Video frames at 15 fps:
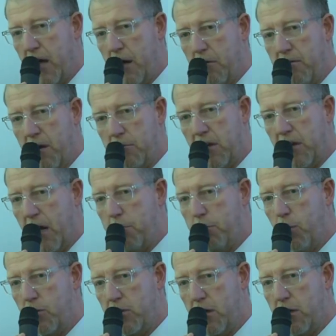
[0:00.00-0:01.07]
Aber wir haben die drei
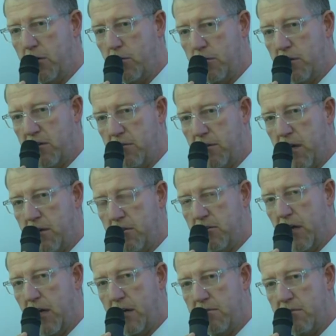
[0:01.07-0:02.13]
Punkte und deswegen hat sich
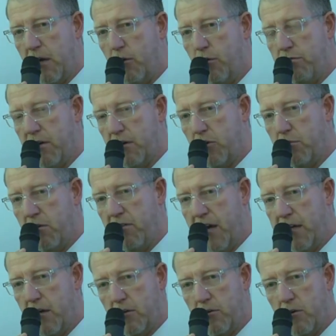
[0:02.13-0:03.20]
der ganze Aufwand über
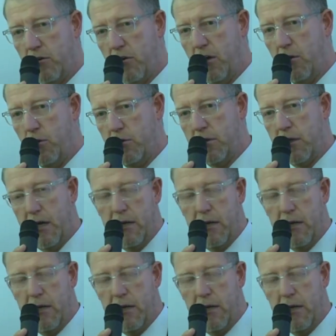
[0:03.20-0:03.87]
Weihnachten noch gelohnt.